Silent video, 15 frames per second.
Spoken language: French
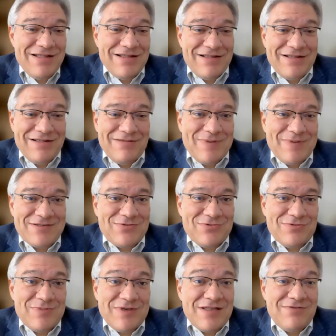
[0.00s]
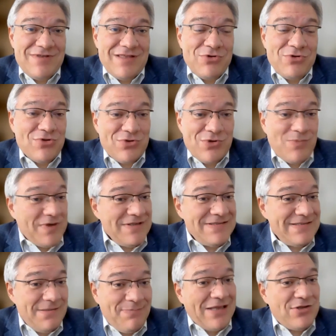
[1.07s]
Euh, parce que, bien évidemment, une
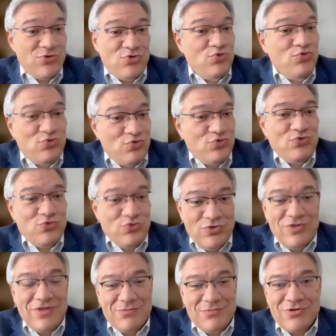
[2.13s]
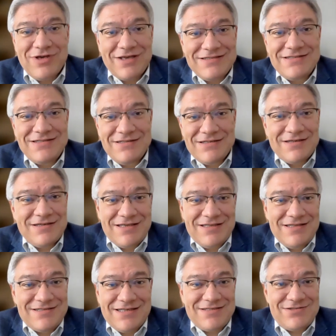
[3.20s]
entreprise, ce n'est pas du tout une démocratie. Hein. Il y a
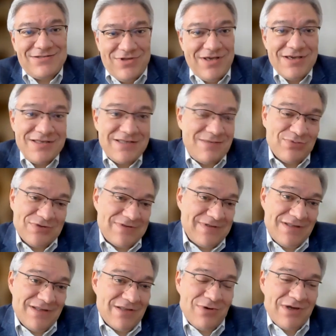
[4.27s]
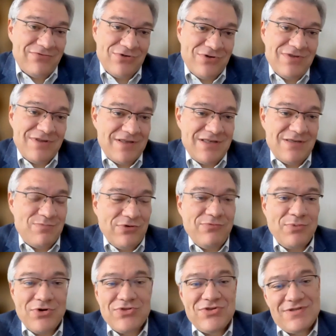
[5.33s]
des actionnaires qui possèdent un droit de vote et qui
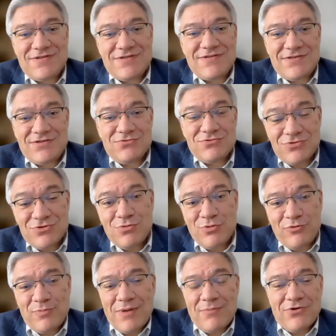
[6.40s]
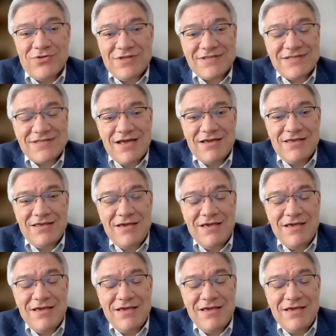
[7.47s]
peuvent prendre des décisions que ne peuvent pas prendre des salariés.